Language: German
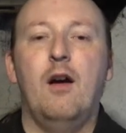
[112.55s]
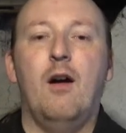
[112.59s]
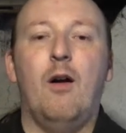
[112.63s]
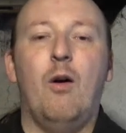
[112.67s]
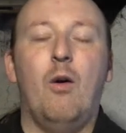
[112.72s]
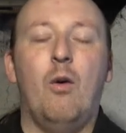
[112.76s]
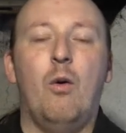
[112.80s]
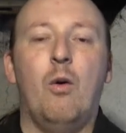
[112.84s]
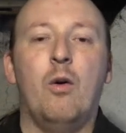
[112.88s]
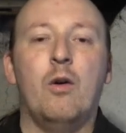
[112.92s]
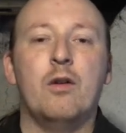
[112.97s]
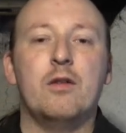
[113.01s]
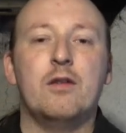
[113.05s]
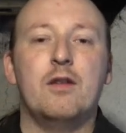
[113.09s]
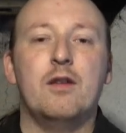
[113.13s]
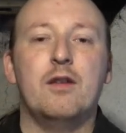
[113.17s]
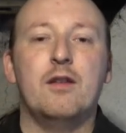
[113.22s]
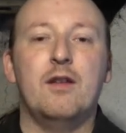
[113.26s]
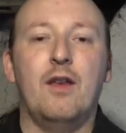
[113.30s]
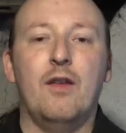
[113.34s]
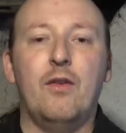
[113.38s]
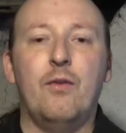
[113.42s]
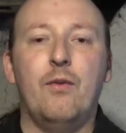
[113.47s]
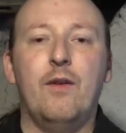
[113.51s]

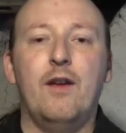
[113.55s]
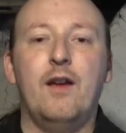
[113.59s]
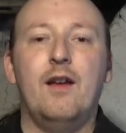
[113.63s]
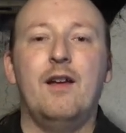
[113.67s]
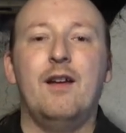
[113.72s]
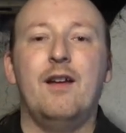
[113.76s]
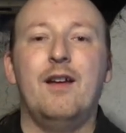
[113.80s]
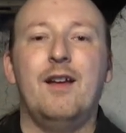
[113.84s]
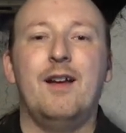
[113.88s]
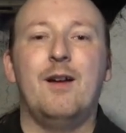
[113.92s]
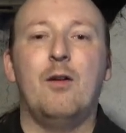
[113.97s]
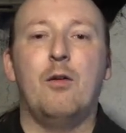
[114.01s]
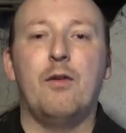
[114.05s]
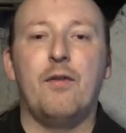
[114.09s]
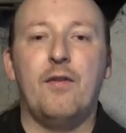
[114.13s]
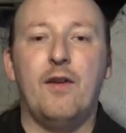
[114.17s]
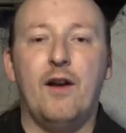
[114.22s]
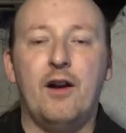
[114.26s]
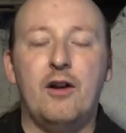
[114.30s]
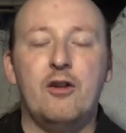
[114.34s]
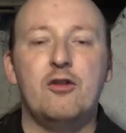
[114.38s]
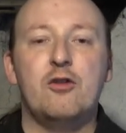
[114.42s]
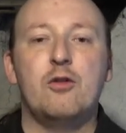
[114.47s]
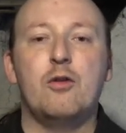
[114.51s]
Und deswegen
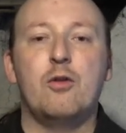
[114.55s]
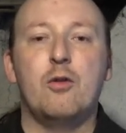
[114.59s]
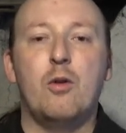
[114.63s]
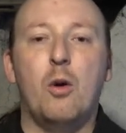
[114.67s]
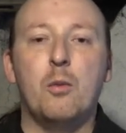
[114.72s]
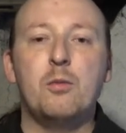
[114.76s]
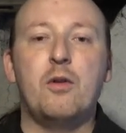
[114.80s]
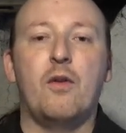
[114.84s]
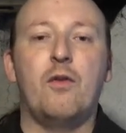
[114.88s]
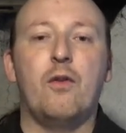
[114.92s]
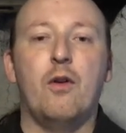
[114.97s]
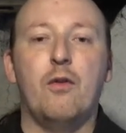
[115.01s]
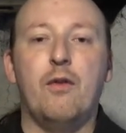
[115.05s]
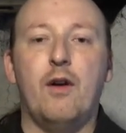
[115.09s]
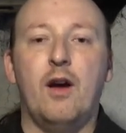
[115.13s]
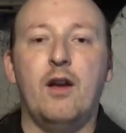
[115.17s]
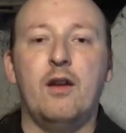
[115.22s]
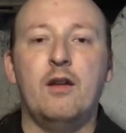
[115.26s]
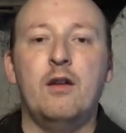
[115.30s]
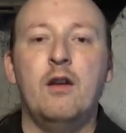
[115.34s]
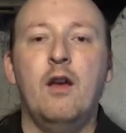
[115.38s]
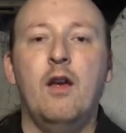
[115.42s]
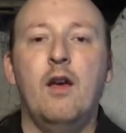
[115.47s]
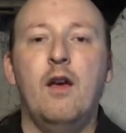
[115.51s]
sage ich, kommt es darauf
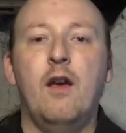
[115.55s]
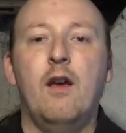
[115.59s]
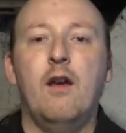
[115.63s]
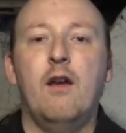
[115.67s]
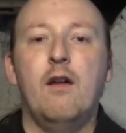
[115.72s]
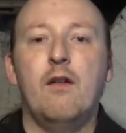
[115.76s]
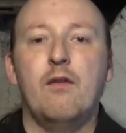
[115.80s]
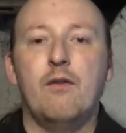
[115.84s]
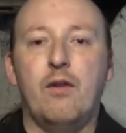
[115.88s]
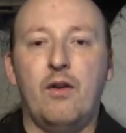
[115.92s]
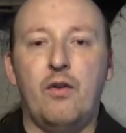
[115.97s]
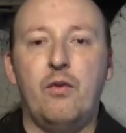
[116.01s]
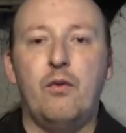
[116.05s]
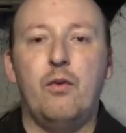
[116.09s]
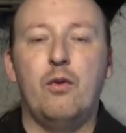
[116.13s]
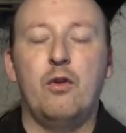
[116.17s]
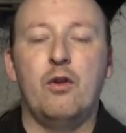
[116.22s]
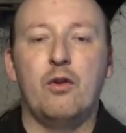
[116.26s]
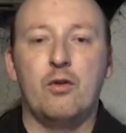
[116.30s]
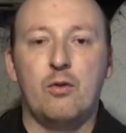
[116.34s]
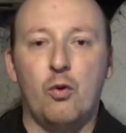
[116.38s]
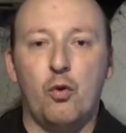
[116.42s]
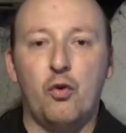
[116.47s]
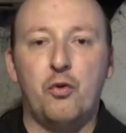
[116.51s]
an, was für eine
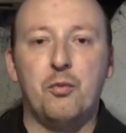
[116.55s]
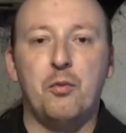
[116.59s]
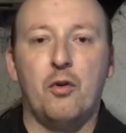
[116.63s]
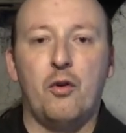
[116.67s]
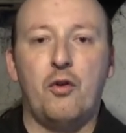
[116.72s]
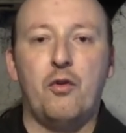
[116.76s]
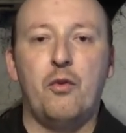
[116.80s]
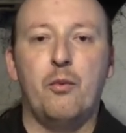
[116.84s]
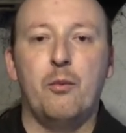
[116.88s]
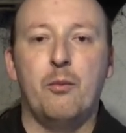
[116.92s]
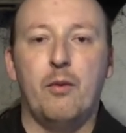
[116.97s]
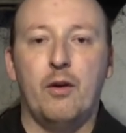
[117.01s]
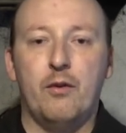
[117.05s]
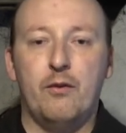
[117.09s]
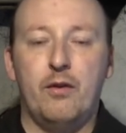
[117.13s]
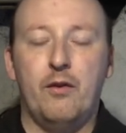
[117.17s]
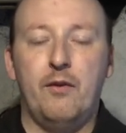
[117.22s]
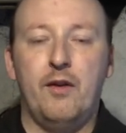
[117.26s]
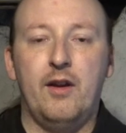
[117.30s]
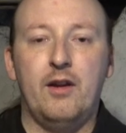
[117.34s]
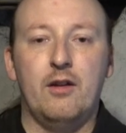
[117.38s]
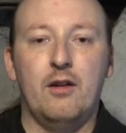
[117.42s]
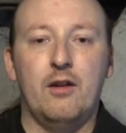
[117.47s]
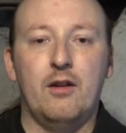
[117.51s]
Ghostbox man
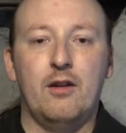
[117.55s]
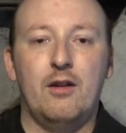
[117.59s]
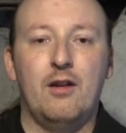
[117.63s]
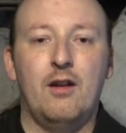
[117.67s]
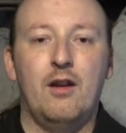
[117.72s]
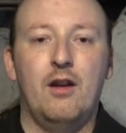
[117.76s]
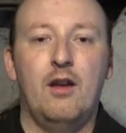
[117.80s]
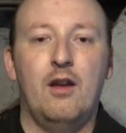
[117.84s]
verwendet.